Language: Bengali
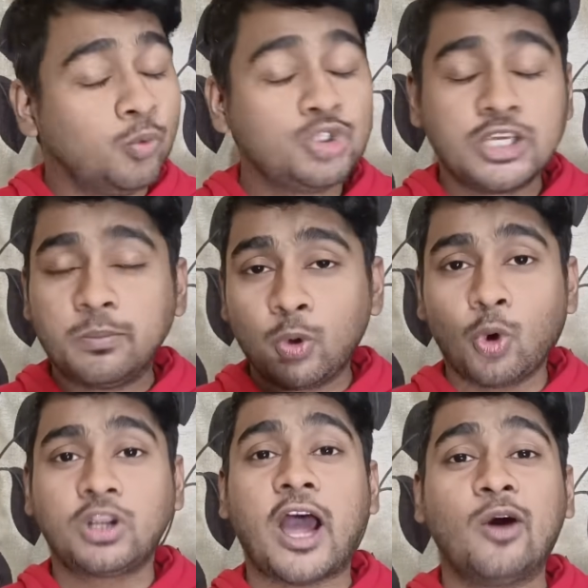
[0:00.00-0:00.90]
মুজিব
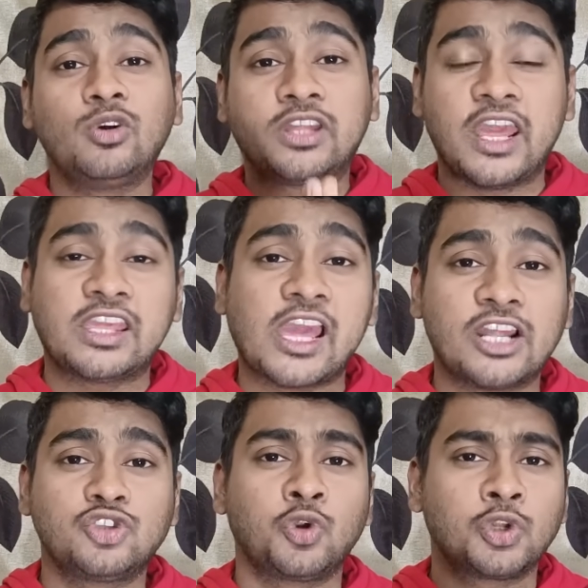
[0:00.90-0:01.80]
নো ডাউট কে কে
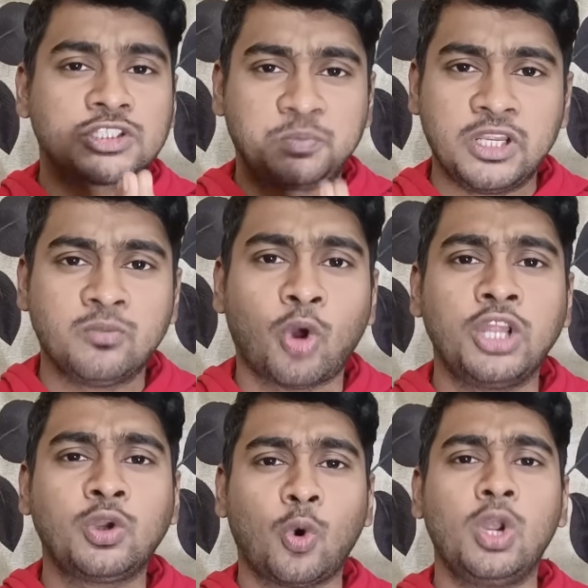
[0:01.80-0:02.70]
আরের জন্য স্পিন
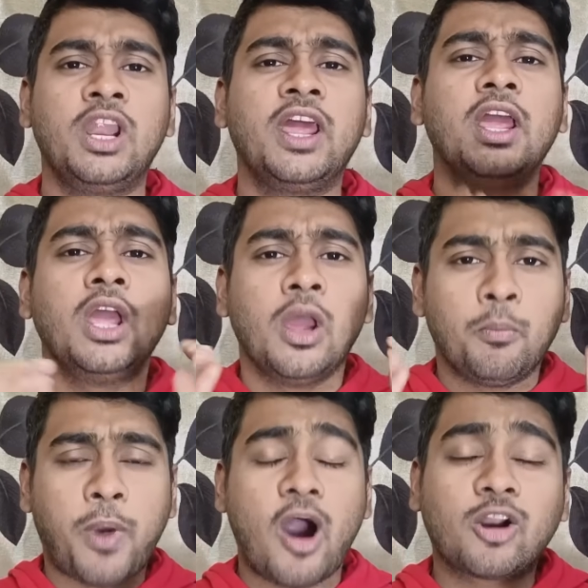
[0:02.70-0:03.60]
বোলিং করলে
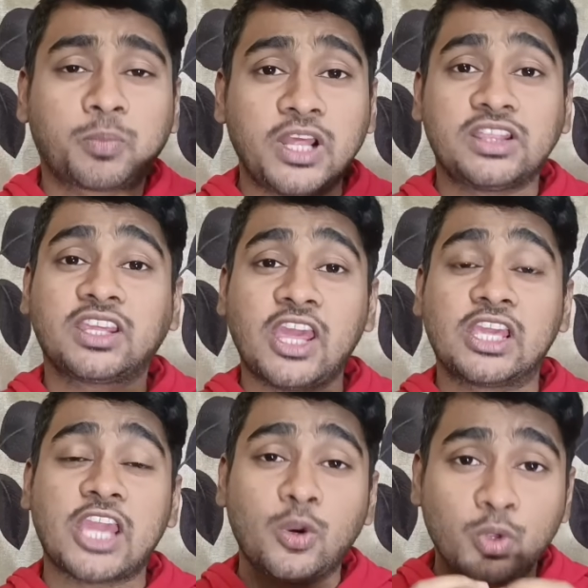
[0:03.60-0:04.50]
পাওয়ার প্লেতে কে
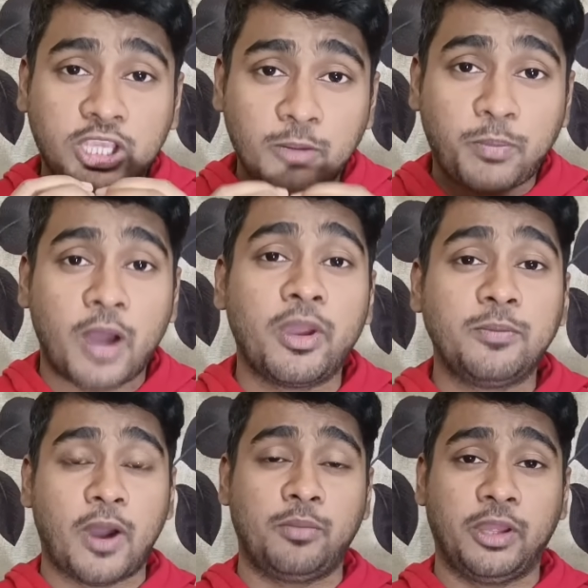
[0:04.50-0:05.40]
কে আর উইকেট
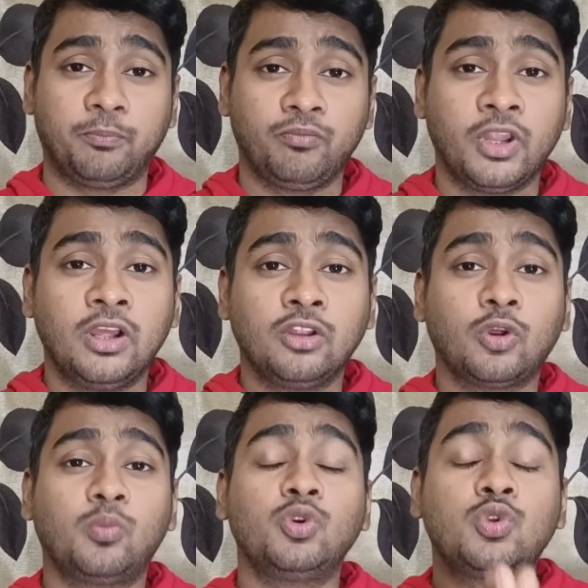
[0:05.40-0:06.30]
পাবেই পাবে
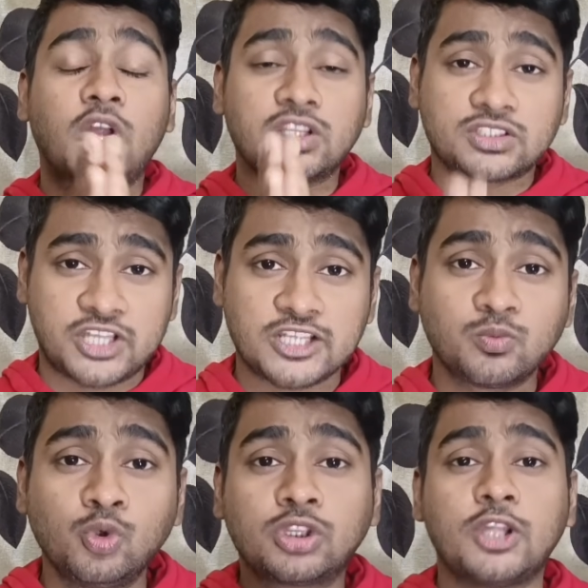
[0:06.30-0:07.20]
তো বন্ধুরা শেষ
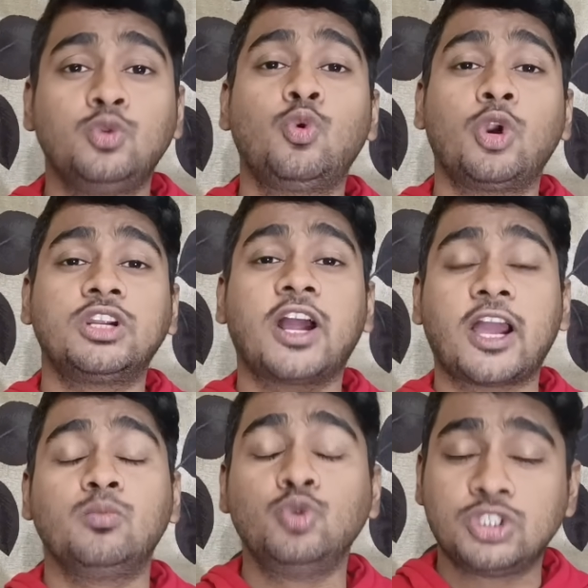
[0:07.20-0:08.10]
মুহূর্তে দু কোটি
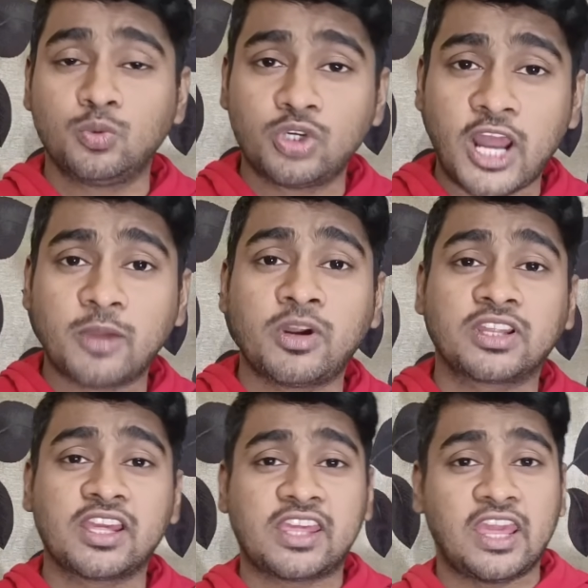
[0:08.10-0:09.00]
টাকায় মুজিবুর
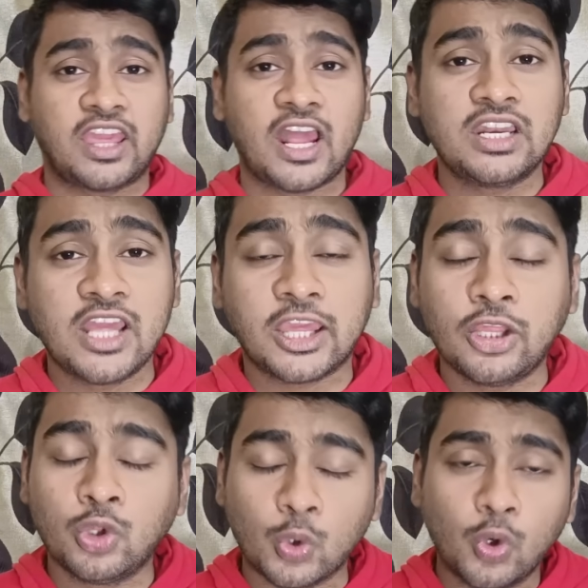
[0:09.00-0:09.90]
রহমানকে কে কে আর নিয়ে
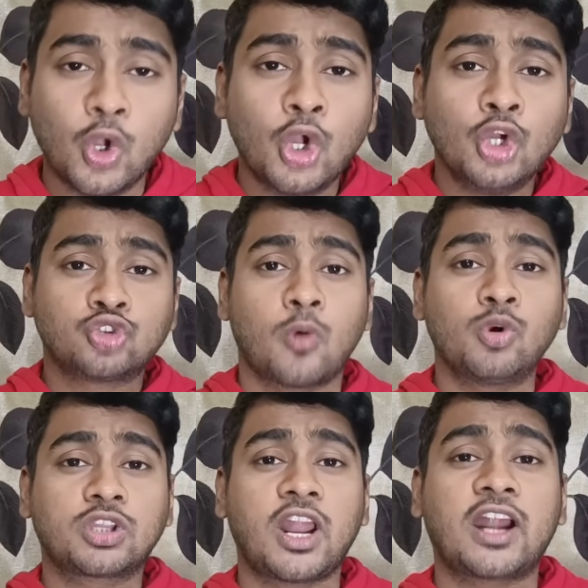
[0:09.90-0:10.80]
কিন্তু
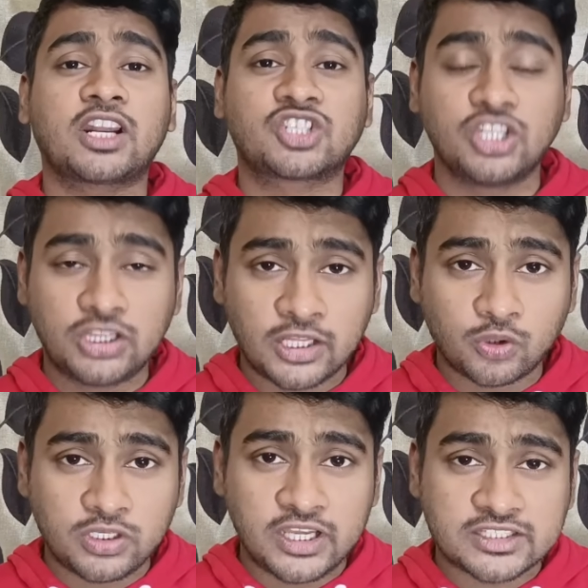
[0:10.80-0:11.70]
চমৎকার একটা
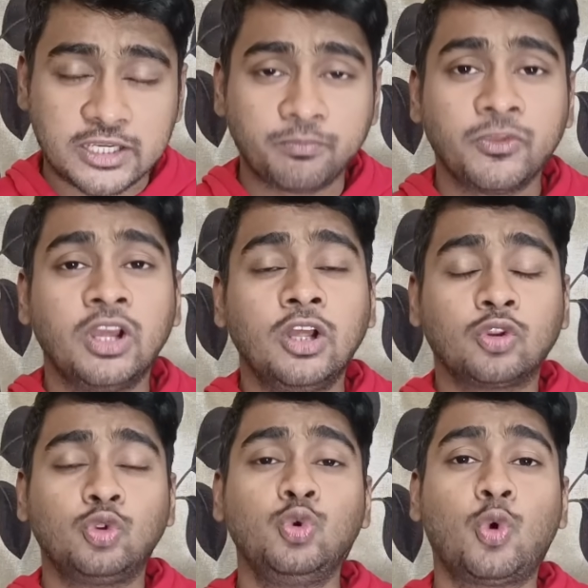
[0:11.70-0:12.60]
সিদ্ধান্ত নিয়েছে
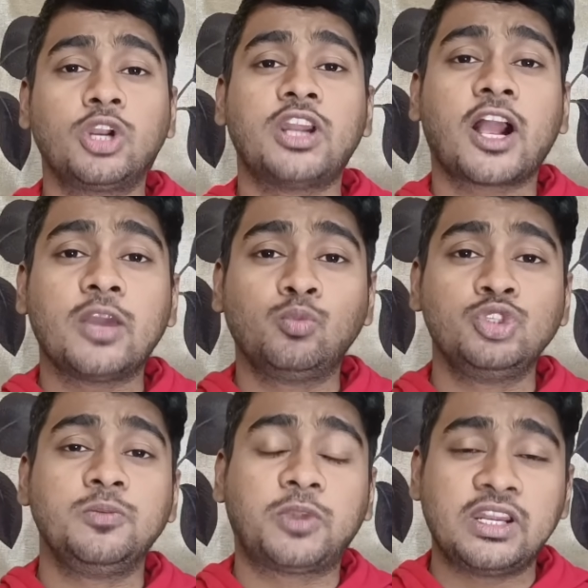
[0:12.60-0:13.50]
তো দু কোটি টাকায়
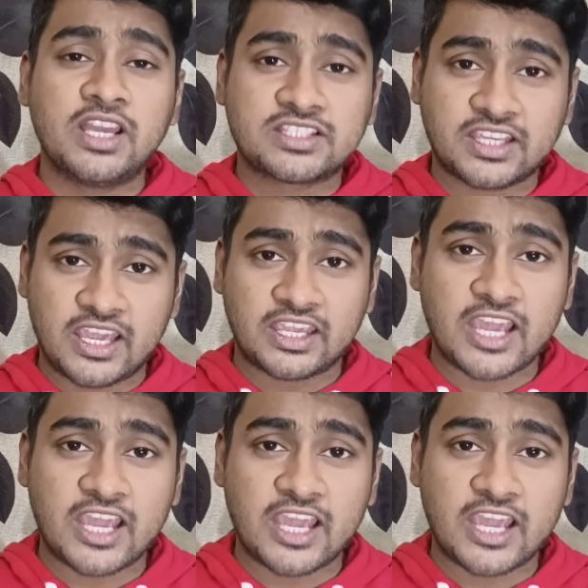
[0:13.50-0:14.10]
মুজিবকে নিয়েছে কে